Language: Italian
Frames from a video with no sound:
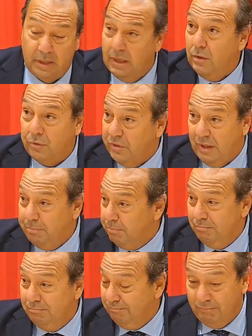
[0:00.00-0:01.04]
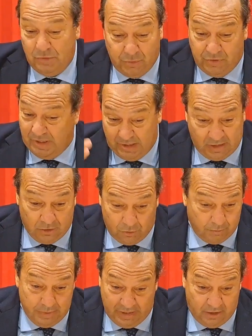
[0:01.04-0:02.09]
che non sta, non sta
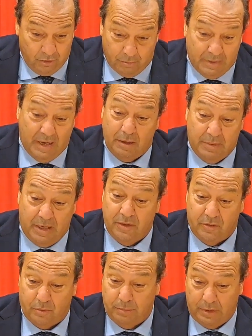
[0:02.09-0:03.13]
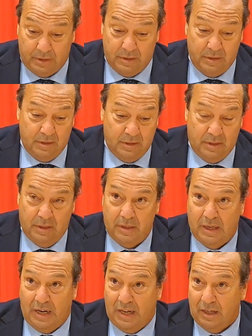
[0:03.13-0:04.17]
tanto bene ormai, ma insomma
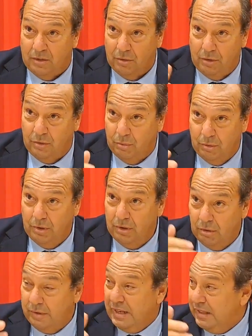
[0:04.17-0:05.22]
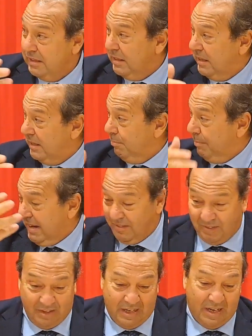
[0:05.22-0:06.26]
dall'alto dei suoi 90 e
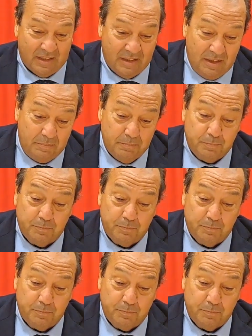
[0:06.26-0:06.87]
passa anni,